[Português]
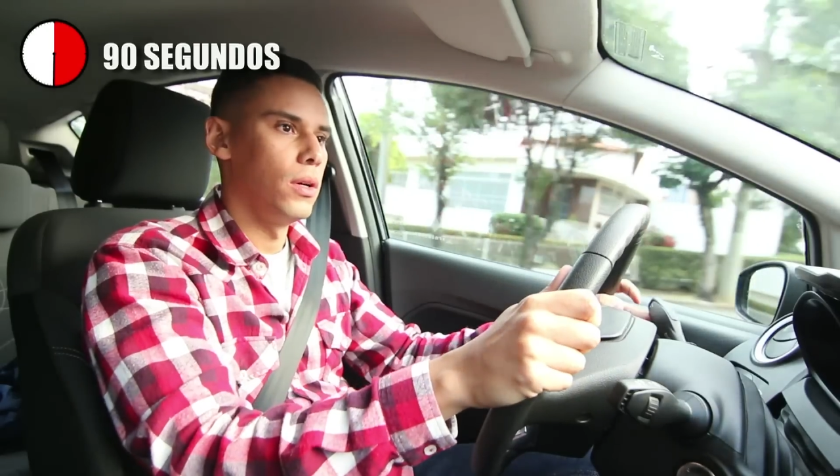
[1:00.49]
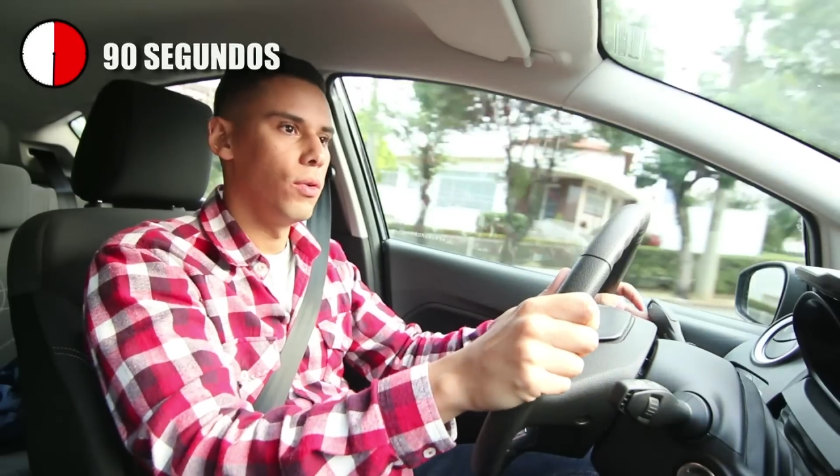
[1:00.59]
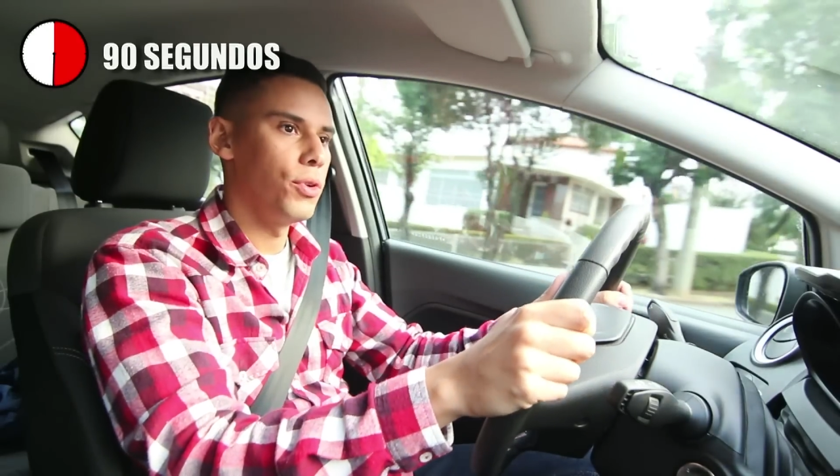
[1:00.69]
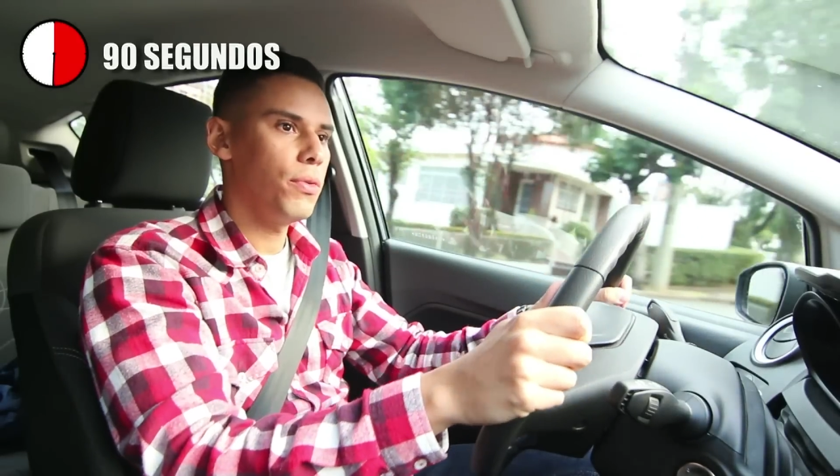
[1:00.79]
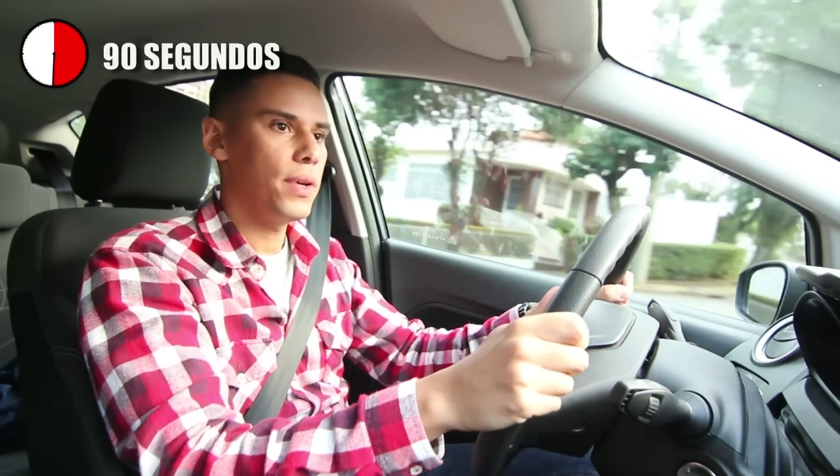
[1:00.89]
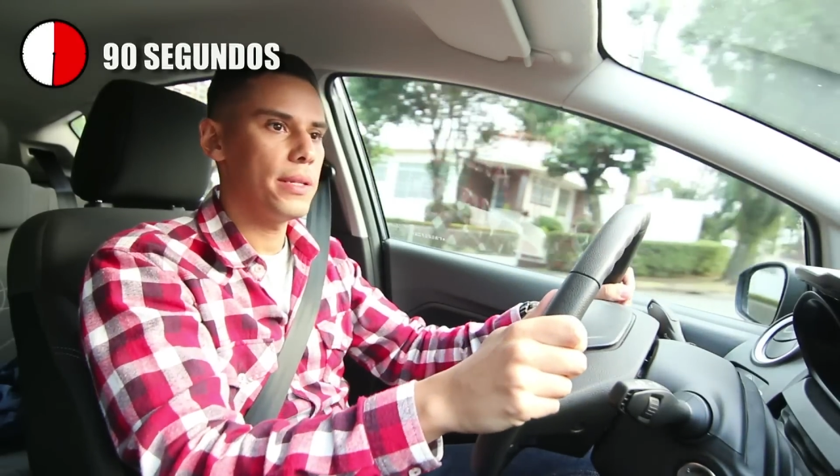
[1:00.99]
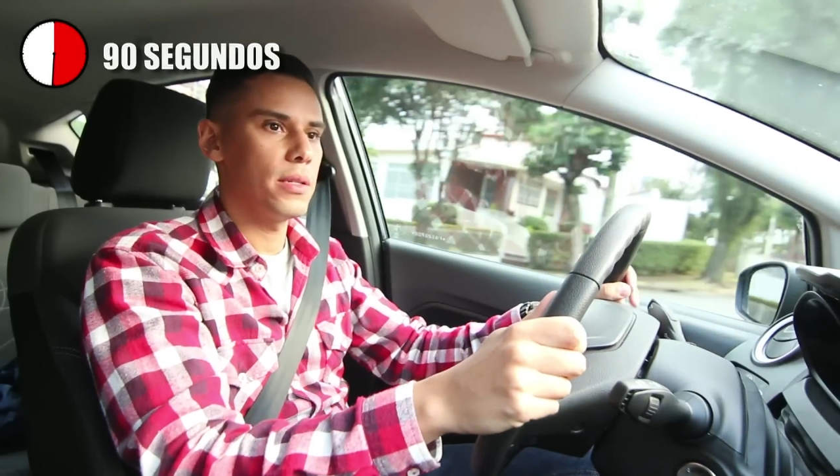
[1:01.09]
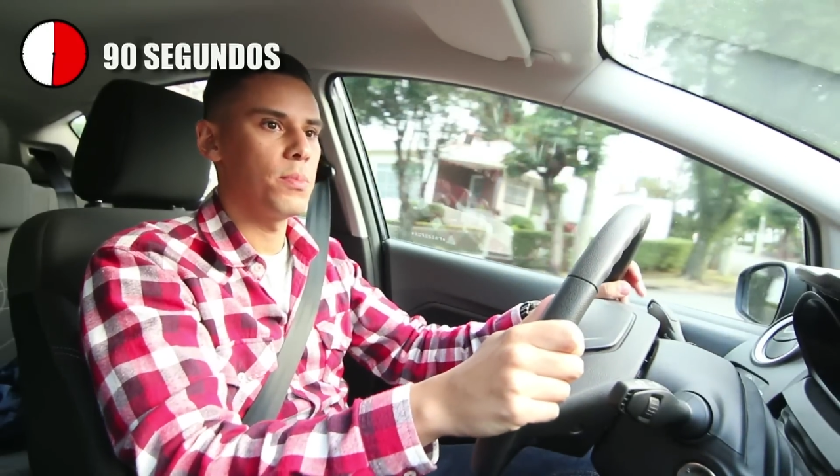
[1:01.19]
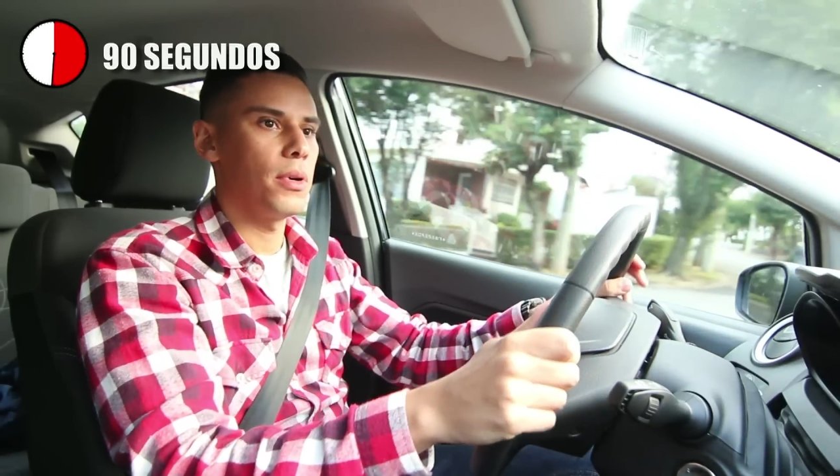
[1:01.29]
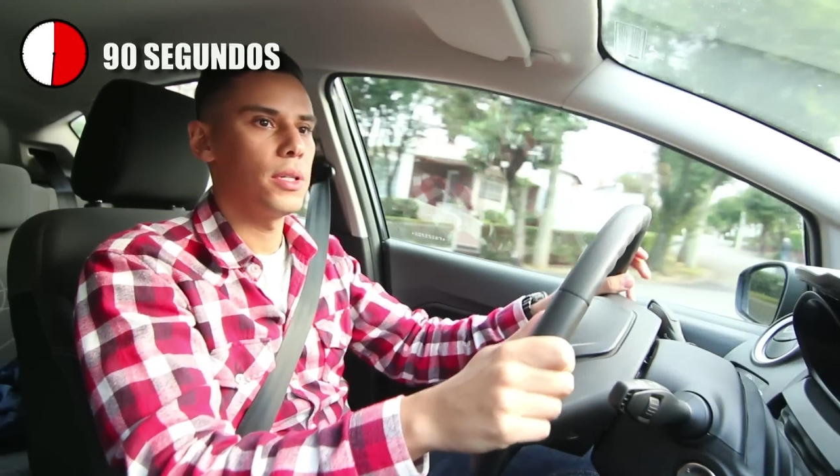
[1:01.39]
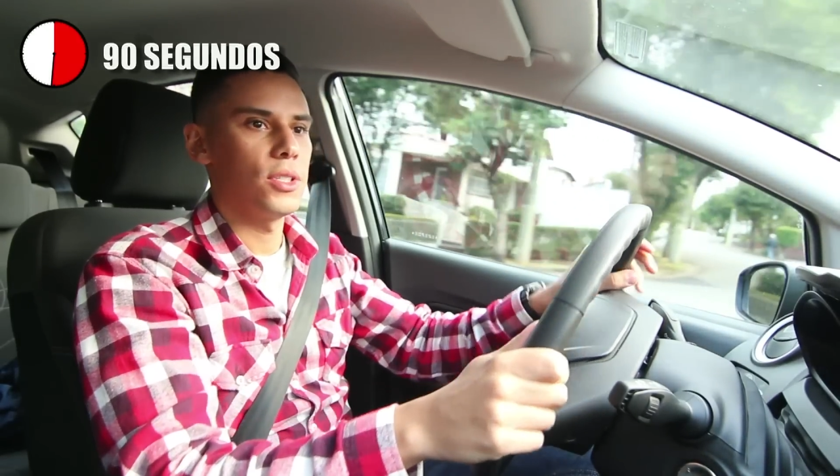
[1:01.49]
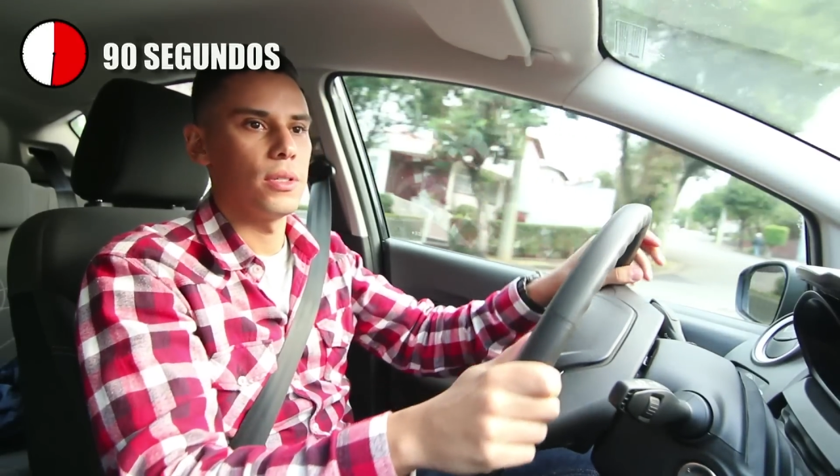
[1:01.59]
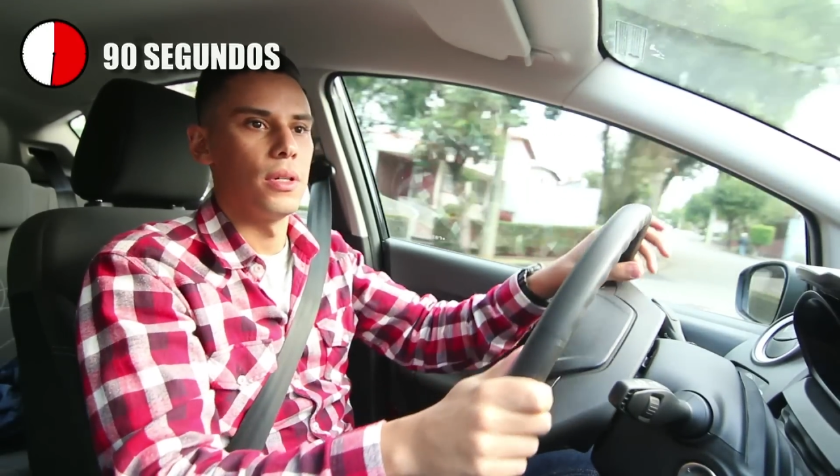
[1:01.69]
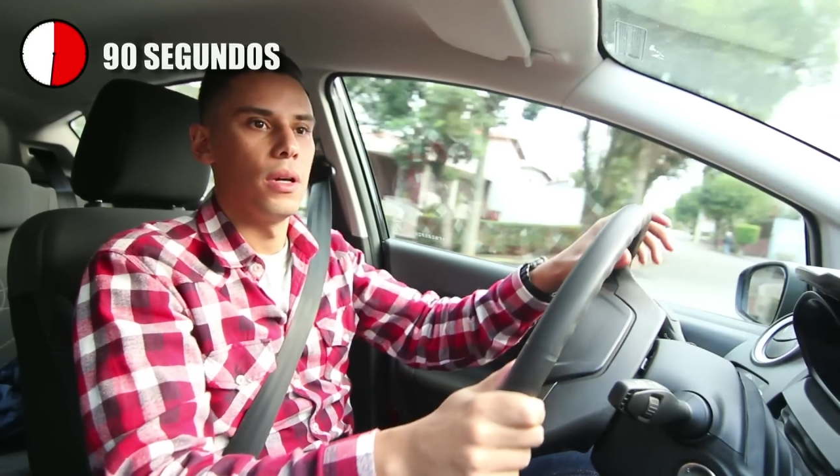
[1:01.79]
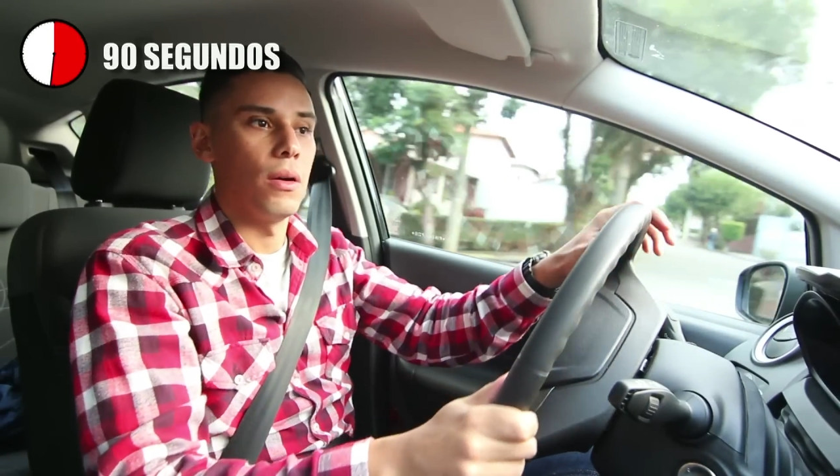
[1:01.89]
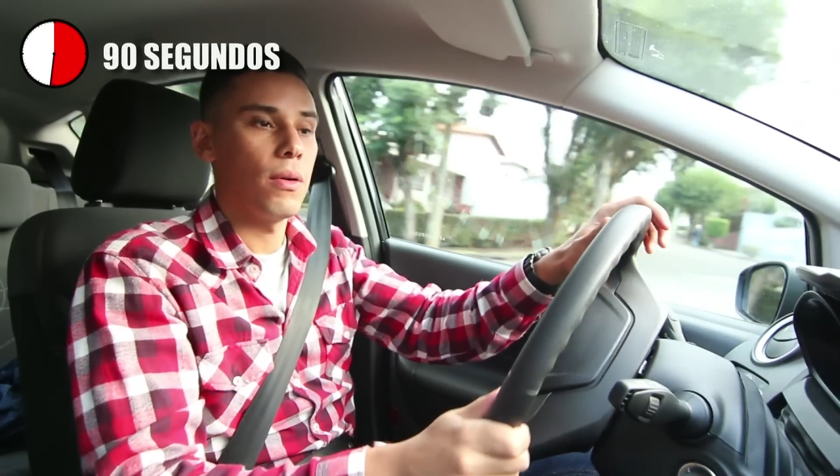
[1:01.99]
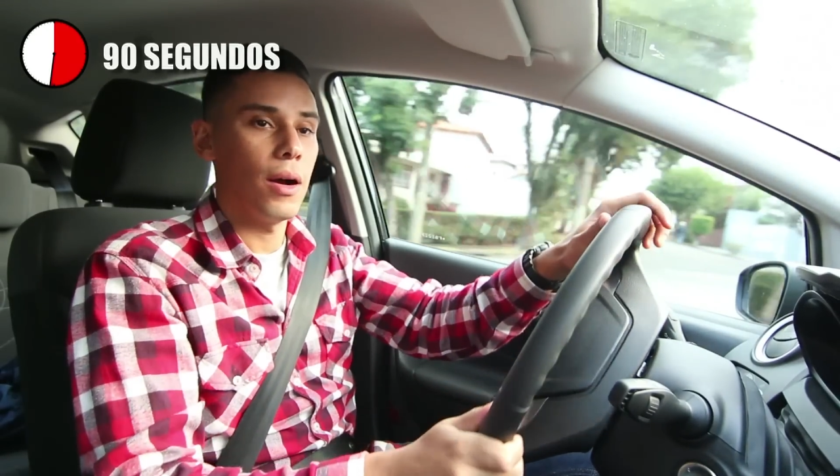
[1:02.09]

o New Fiesta Sport é